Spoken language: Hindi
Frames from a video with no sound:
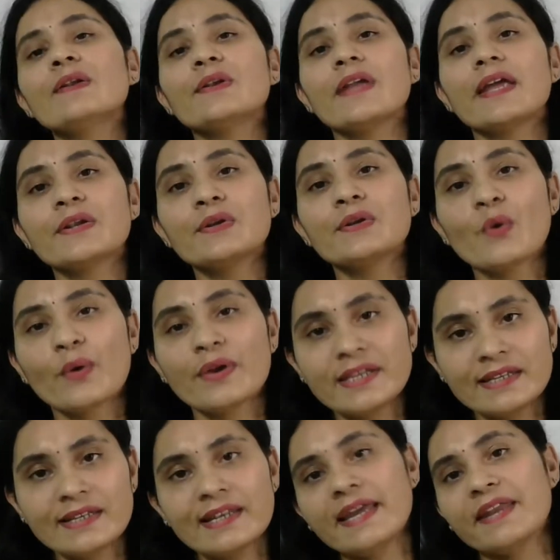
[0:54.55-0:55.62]
एक
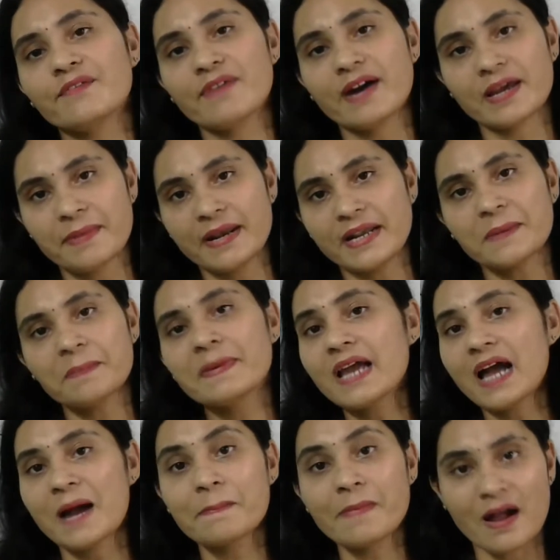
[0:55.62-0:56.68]
नोइंगली एनवायरनमेंट में
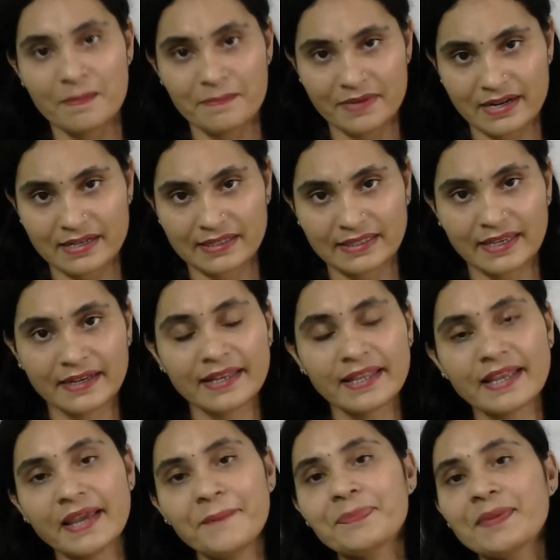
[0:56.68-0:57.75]
आप काम करते हैं ठीक
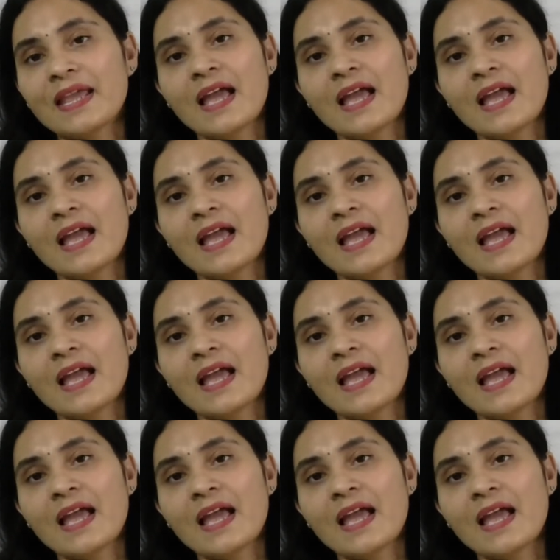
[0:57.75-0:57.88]
है